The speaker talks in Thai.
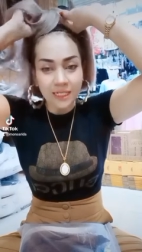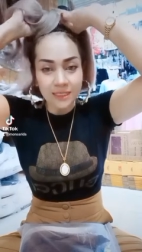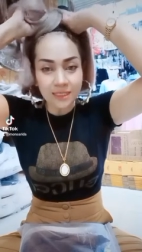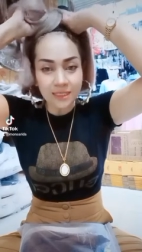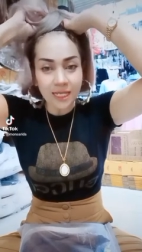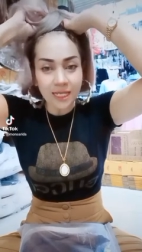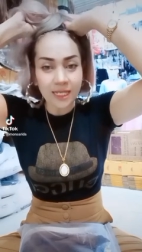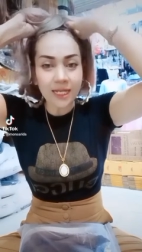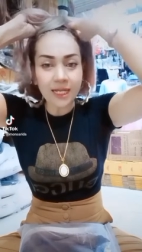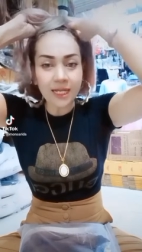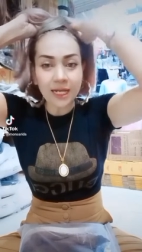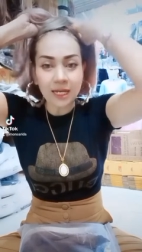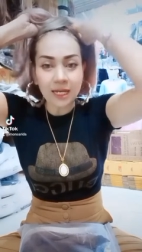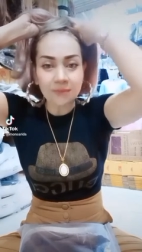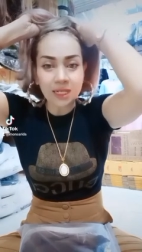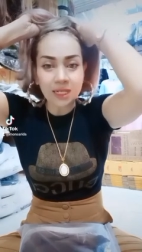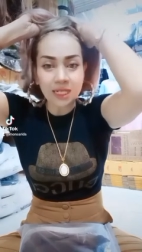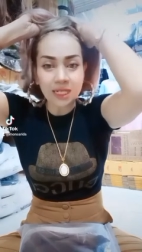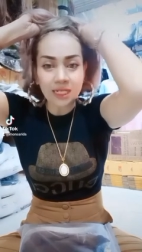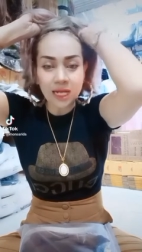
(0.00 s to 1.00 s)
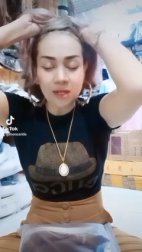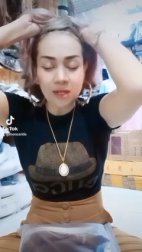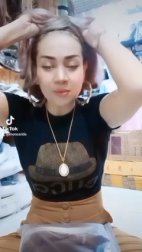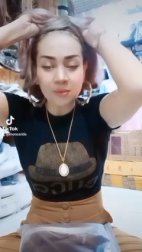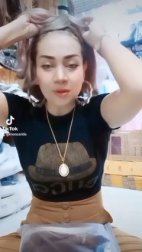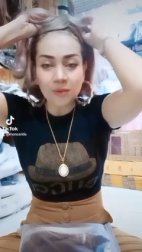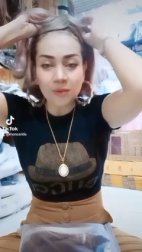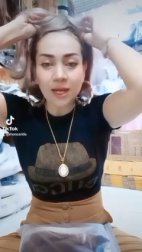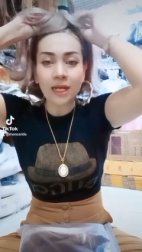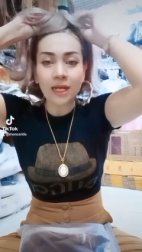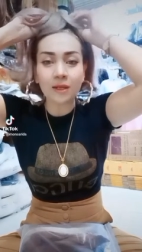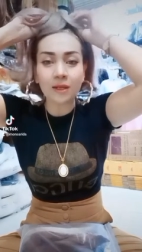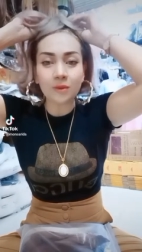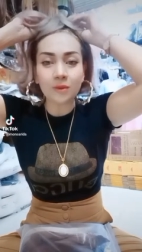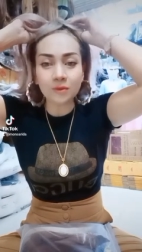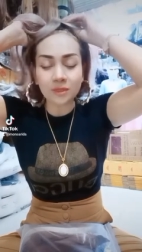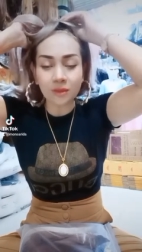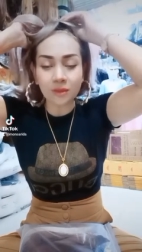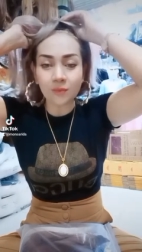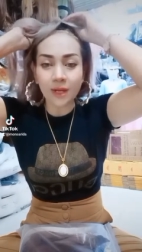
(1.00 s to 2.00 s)
ใส่ข้างหลังมาข้างหน้า เพราะว่าเรา
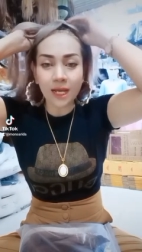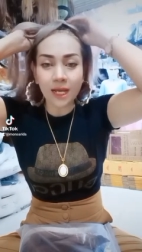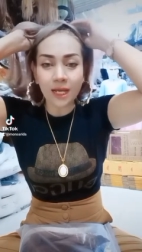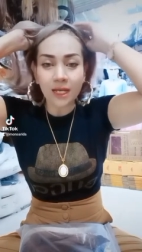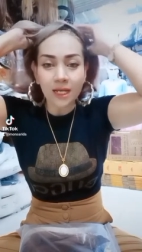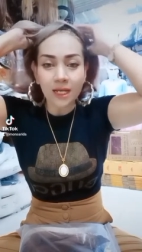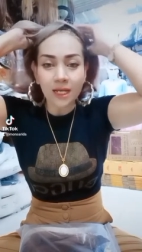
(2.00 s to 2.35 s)
รู้สึกว่า